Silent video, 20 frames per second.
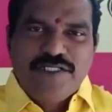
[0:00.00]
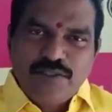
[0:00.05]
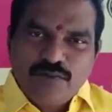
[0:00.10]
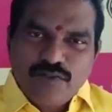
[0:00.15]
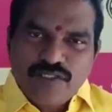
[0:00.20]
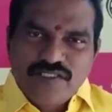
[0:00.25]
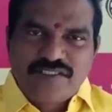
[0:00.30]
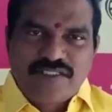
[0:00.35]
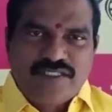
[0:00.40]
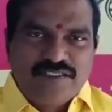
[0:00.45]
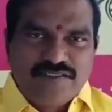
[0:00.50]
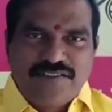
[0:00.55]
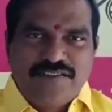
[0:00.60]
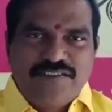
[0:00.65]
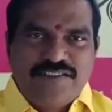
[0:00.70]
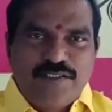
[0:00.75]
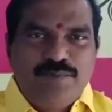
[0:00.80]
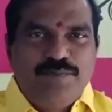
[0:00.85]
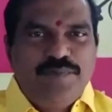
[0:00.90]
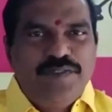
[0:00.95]
నేను కూడా
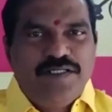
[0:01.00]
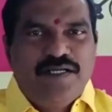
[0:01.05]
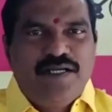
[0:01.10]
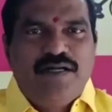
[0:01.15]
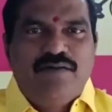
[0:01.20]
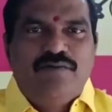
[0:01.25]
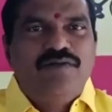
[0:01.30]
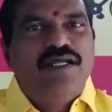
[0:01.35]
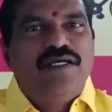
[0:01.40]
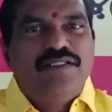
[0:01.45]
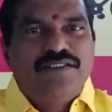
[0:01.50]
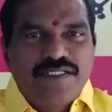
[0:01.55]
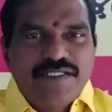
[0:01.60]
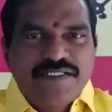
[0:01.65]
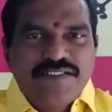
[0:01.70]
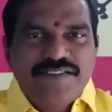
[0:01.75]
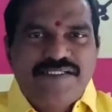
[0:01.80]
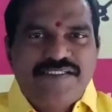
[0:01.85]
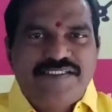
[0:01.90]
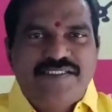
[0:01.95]
శాసనసభ్యుడిగా ఉన్న
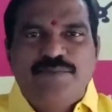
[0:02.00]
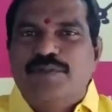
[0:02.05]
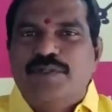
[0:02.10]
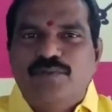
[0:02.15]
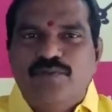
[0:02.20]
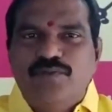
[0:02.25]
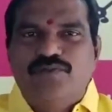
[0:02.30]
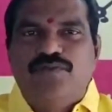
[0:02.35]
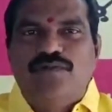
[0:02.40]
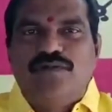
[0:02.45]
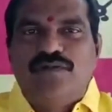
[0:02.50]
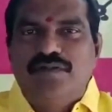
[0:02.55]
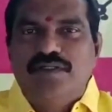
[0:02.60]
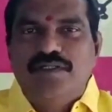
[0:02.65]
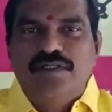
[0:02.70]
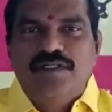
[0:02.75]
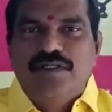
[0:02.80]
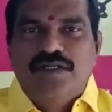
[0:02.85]
తెలుగుదేశం ప్రభుత్వంలో